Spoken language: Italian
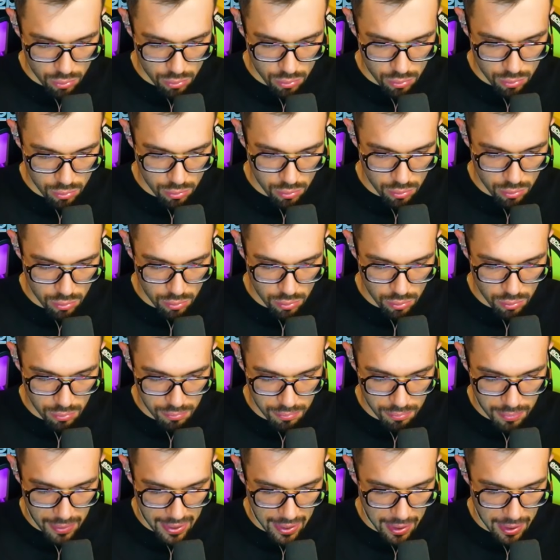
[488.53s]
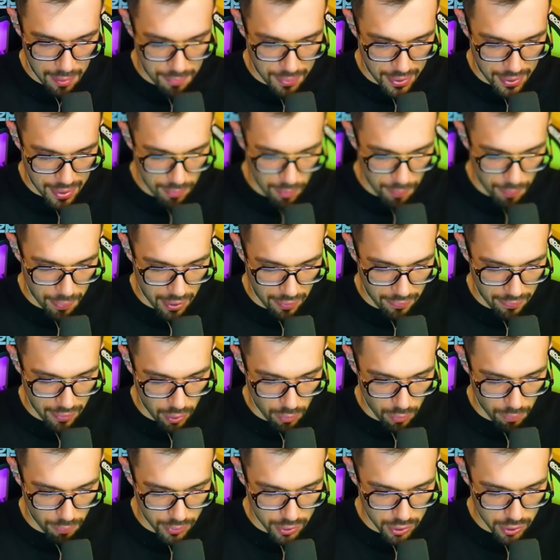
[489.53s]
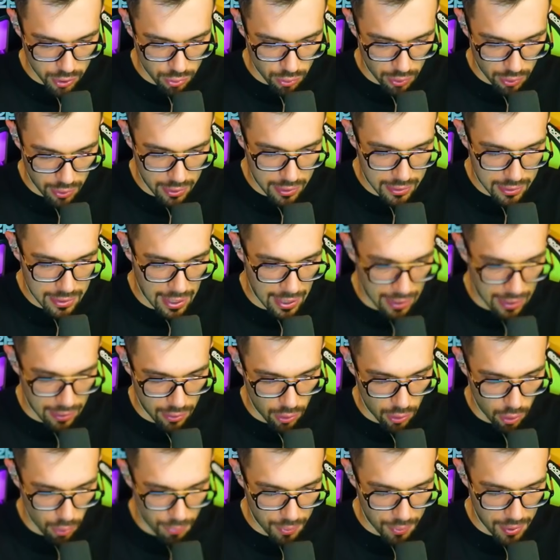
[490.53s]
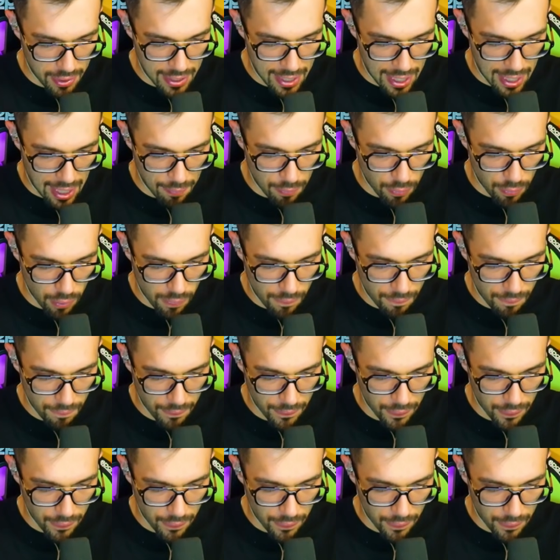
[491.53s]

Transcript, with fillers: Un bel primo per avere un po' di solidità. Lo pigliamo.